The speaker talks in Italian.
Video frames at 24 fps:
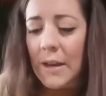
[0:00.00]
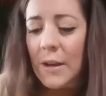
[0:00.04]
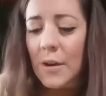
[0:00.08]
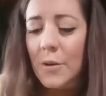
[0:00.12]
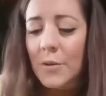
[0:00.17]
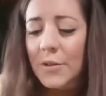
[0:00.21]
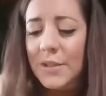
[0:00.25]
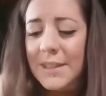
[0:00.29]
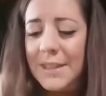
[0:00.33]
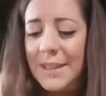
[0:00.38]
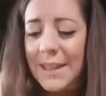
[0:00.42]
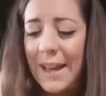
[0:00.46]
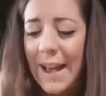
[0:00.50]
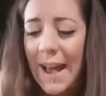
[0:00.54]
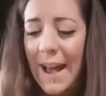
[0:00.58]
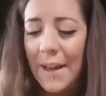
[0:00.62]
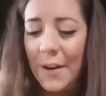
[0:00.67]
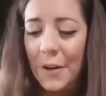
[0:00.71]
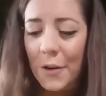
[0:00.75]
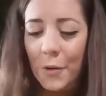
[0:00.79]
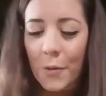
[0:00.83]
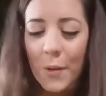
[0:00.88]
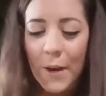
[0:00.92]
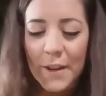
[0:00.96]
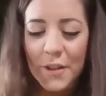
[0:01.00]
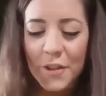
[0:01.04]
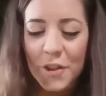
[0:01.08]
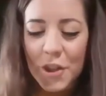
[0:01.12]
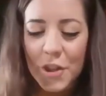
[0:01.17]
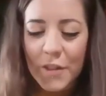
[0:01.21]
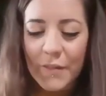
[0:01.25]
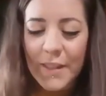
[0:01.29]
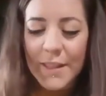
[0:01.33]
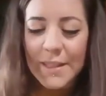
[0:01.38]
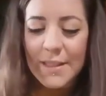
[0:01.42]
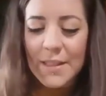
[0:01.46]
Lo scarno
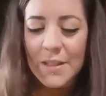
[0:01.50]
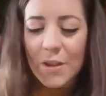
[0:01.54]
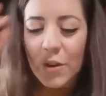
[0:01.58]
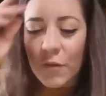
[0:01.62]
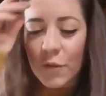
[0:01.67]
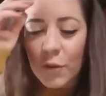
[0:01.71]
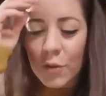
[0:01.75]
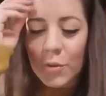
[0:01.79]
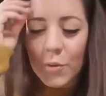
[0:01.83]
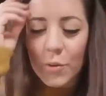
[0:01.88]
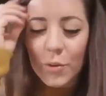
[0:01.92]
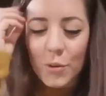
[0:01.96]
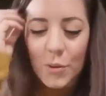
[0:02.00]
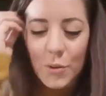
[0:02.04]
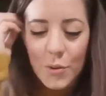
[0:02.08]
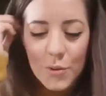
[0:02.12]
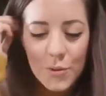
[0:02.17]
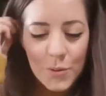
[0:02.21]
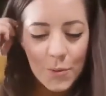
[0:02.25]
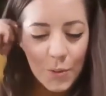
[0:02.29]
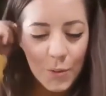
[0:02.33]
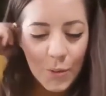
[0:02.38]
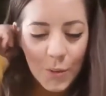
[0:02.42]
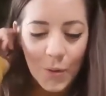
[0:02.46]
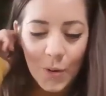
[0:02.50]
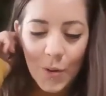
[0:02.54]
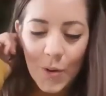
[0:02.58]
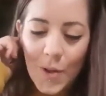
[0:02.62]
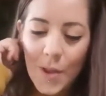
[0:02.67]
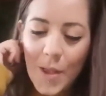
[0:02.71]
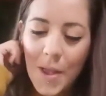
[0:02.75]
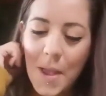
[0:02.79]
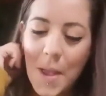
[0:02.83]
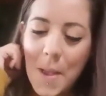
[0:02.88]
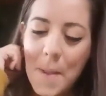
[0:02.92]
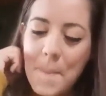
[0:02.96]
arcivescovo tutto solo,
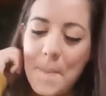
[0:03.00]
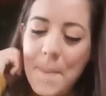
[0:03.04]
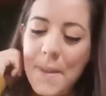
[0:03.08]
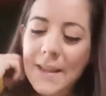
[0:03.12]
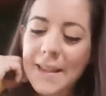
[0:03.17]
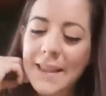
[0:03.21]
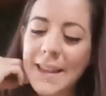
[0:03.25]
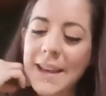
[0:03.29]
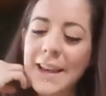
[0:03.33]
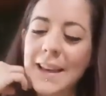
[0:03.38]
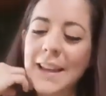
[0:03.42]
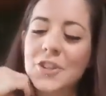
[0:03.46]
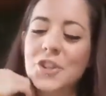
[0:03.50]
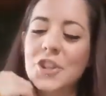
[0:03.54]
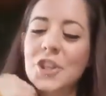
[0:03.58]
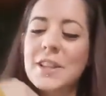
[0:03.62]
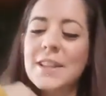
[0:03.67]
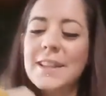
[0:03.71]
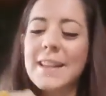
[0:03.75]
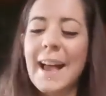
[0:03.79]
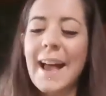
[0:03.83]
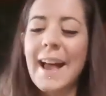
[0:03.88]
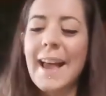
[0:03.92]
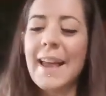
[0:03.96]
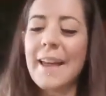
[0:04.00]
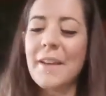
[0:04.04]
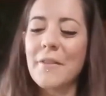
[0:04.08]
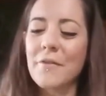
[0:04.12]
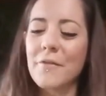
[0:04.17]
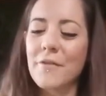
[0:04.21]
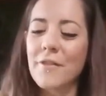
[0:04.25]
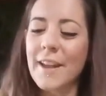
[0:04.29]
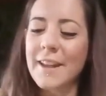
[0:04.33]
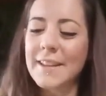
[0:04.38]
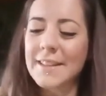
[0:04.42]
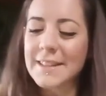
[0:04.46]
mentre la città è in
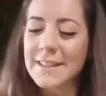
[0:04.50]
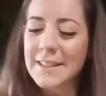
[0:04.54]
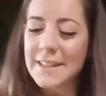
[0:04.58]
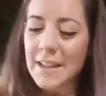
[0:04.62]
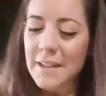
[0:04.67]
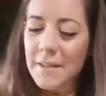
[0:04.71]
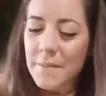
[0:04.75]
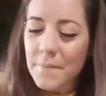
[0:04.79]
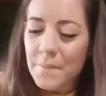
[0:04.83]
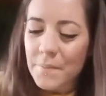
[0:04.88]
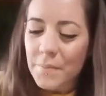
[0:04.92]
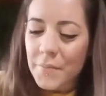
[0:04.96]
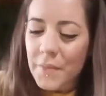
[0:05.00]
festa?